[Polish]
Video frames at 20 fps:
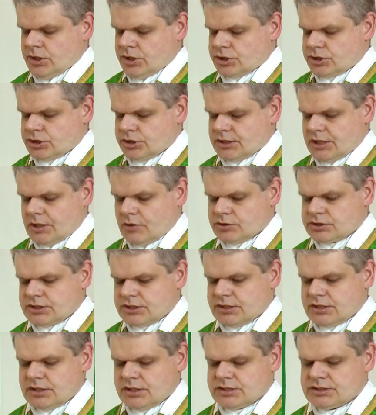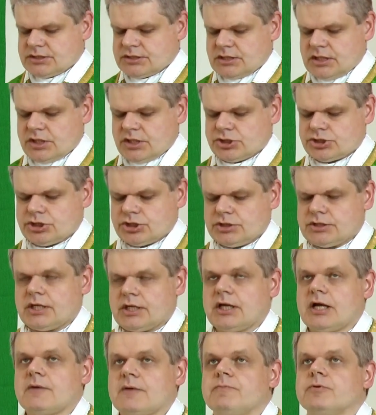czy ta ocena jest
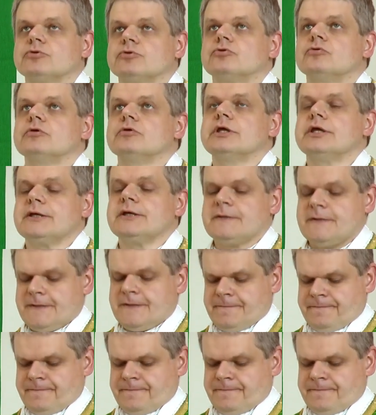należyta, a po drugie,